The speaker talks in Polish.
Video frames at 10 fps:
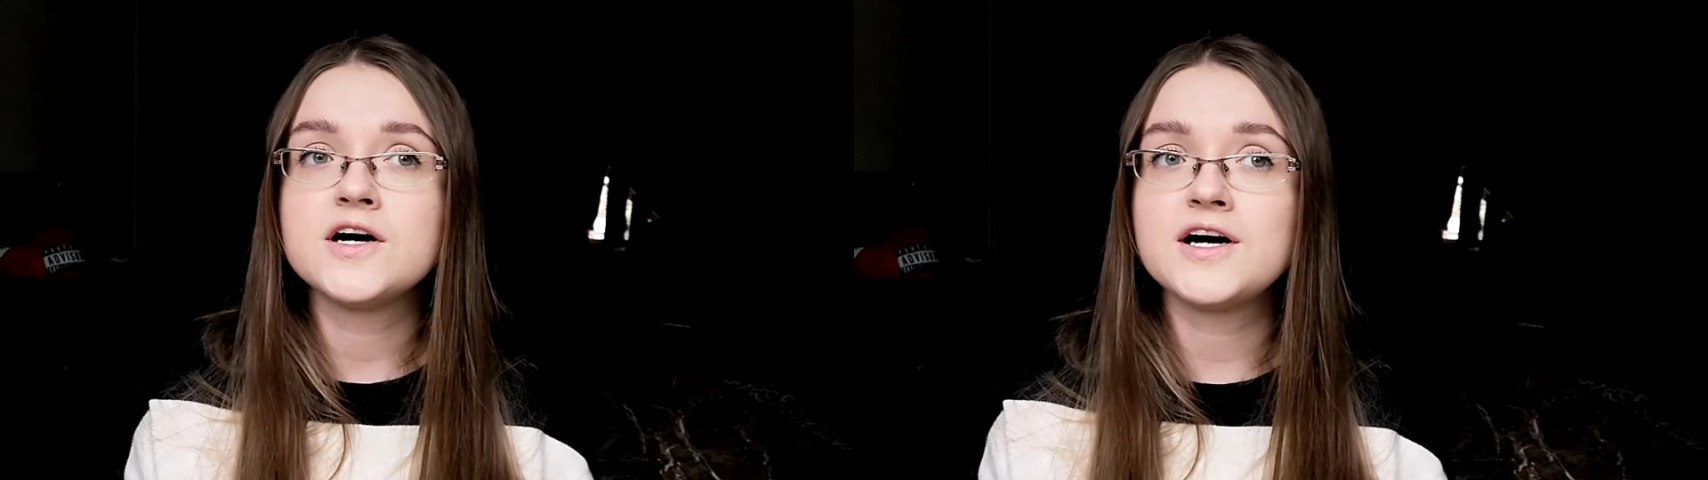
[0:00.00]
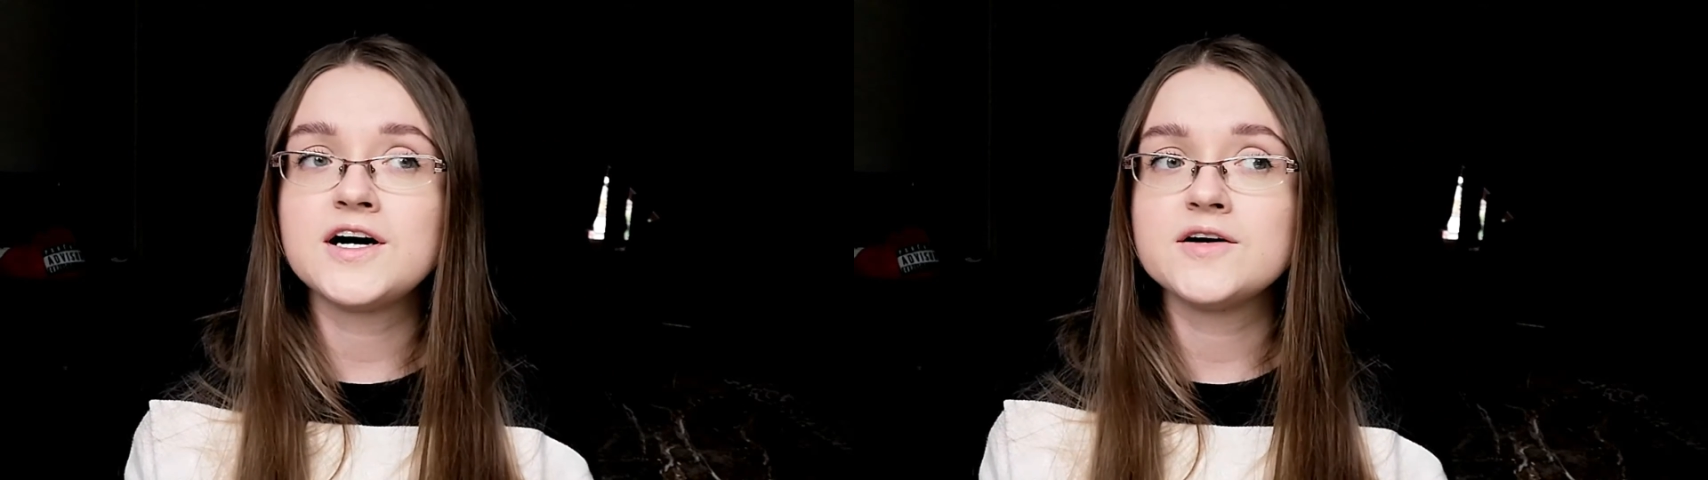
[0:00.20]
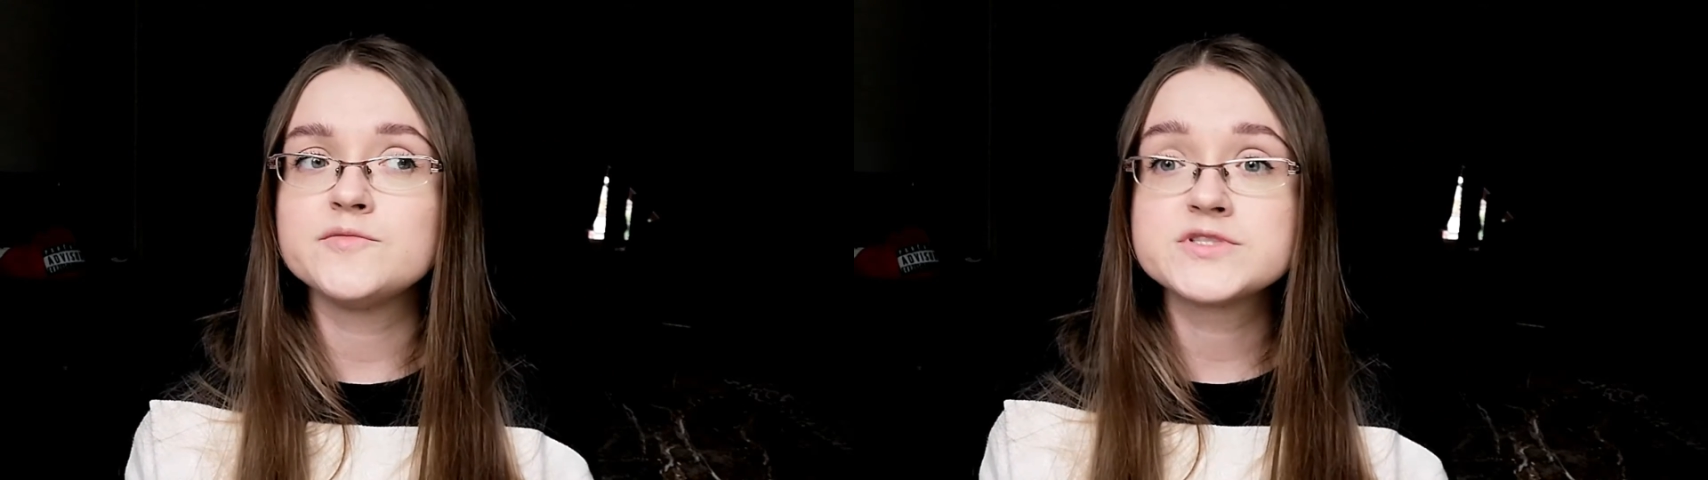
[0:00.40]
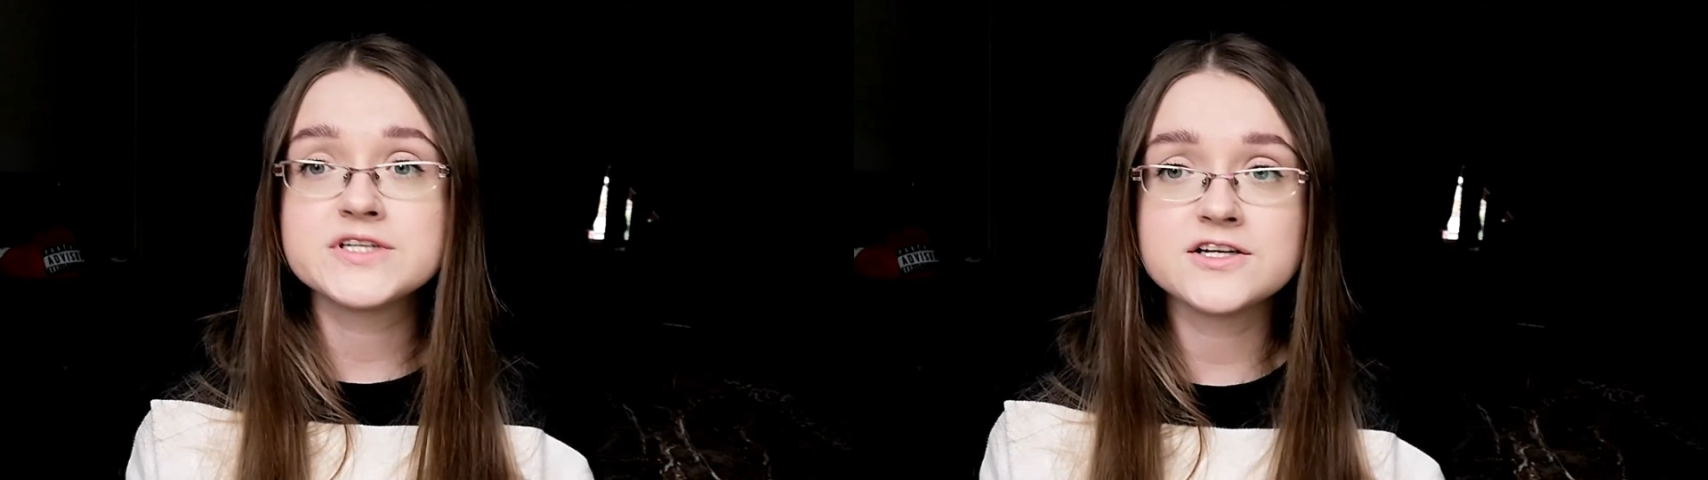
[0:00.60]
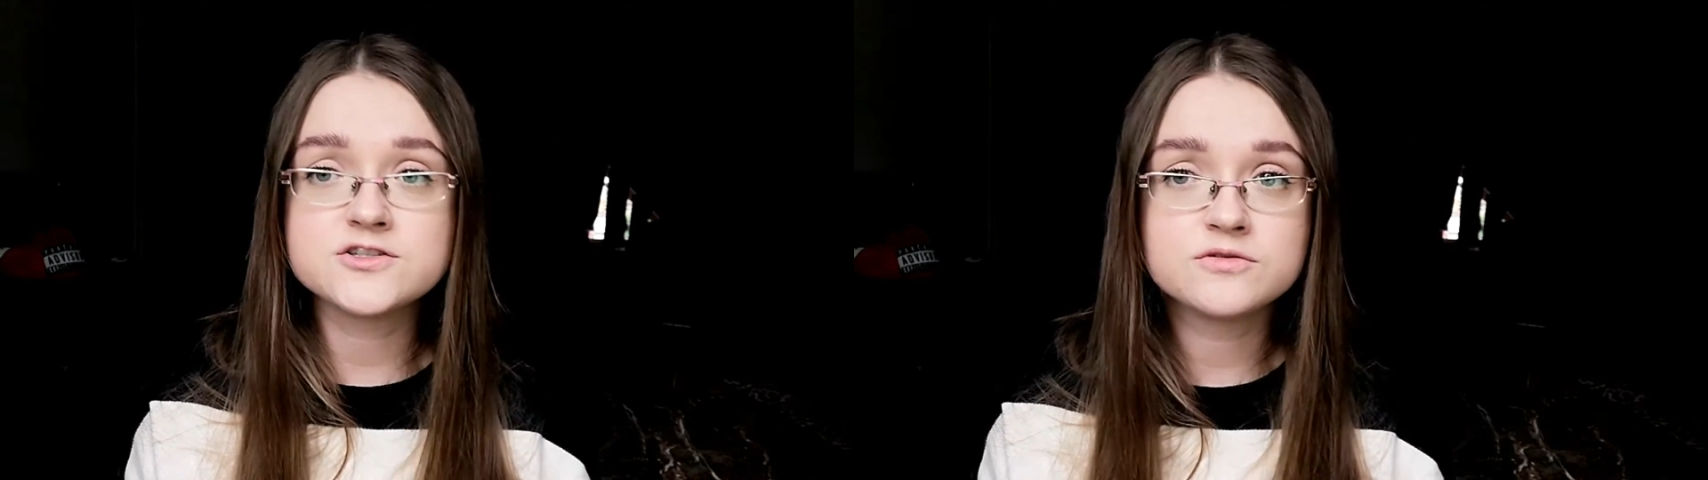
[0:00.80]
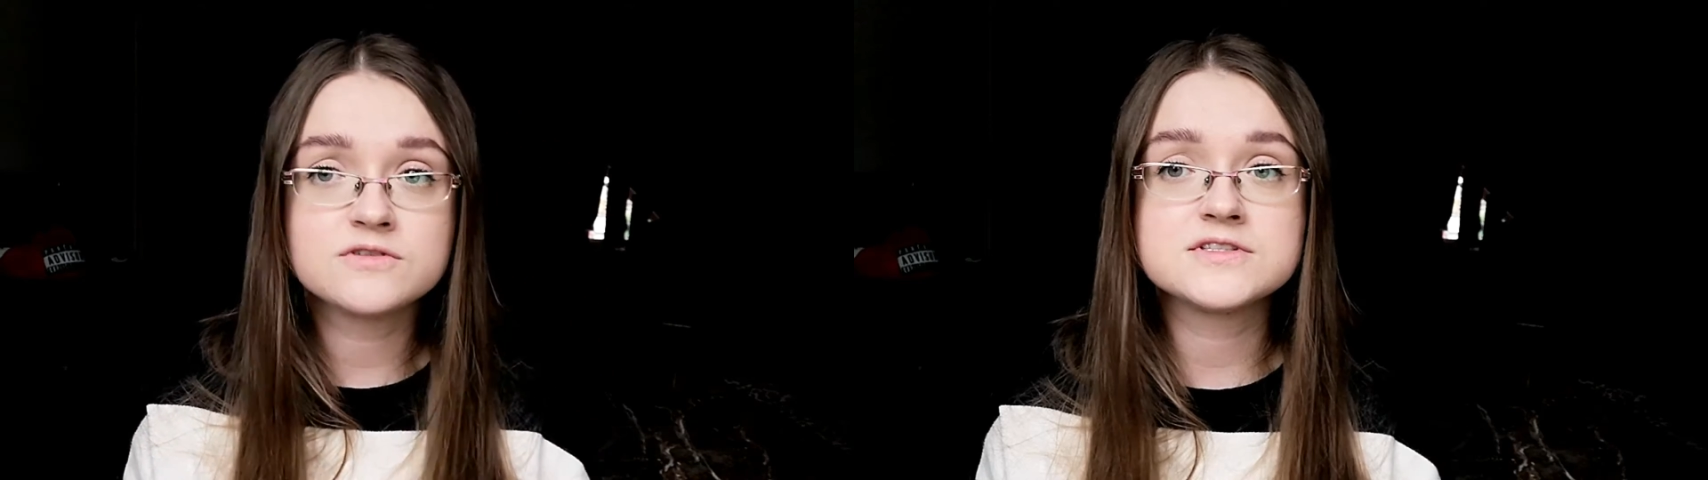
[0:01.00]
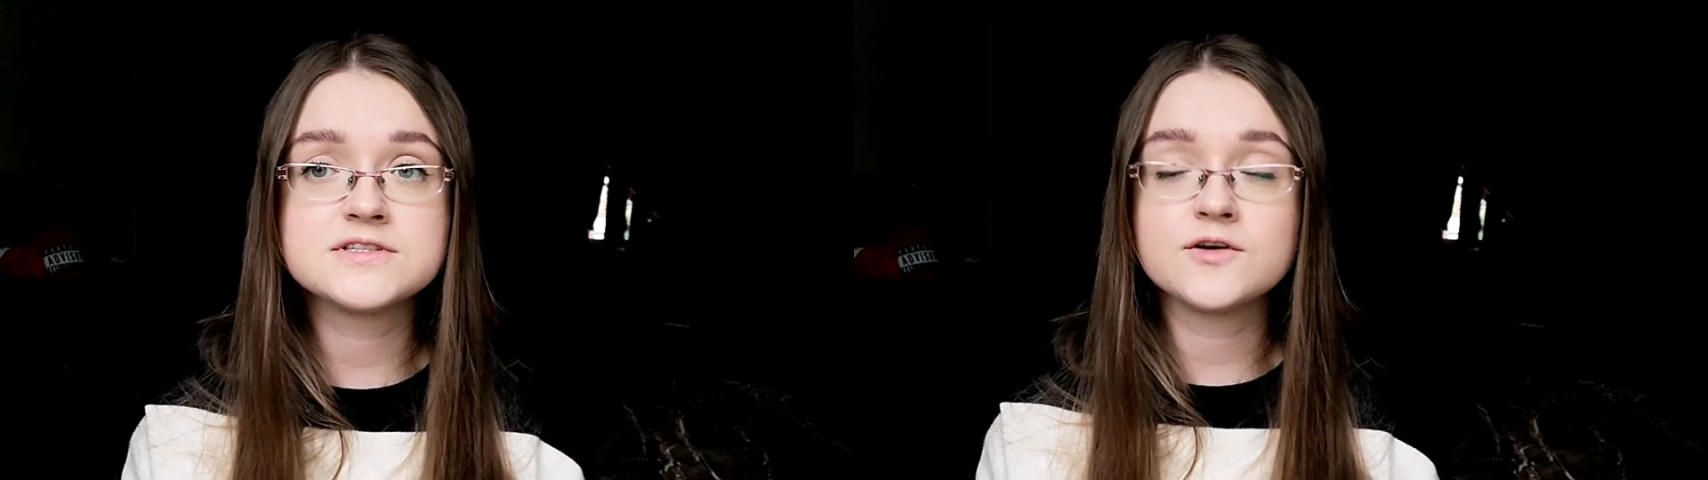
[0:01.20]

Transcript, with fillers: e, przyjaciół, nowe